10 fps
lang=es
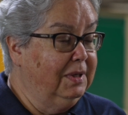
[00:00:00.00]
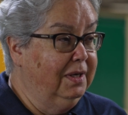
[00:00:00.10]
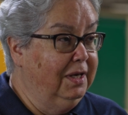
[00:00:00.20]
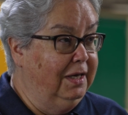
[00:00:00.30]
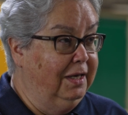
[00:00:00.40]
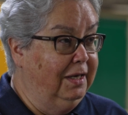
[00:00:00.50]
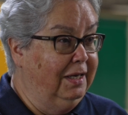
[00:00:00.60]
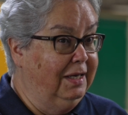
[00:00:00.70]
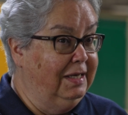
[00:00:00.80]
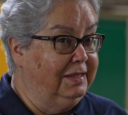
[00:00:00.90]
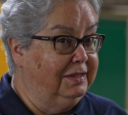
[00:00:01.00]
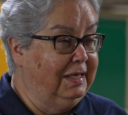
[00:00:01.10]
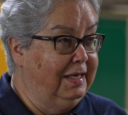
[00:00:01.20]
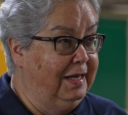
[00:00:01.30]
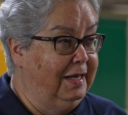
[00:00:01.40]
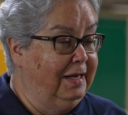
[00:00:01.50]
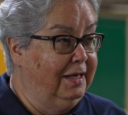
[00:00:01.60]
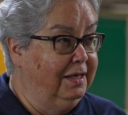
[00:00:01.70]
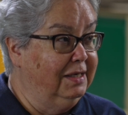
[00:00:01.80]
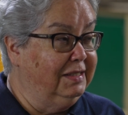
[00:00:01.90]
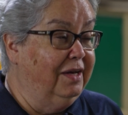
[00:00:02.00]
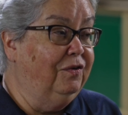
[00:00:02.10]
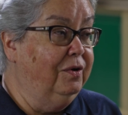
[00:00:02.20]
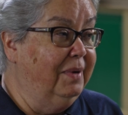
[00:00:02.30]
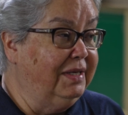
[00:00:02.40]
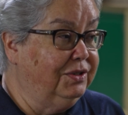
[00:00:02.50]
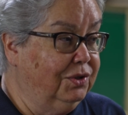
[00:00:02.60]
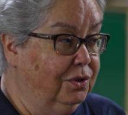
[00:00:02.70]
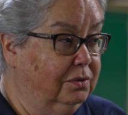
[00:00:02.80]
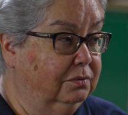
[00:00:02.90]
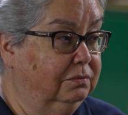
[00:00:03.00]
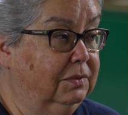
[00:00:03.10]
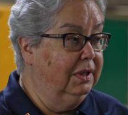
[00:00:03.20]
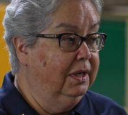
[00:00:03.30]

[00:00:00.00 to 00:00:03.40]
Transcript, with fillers: eh, esa formación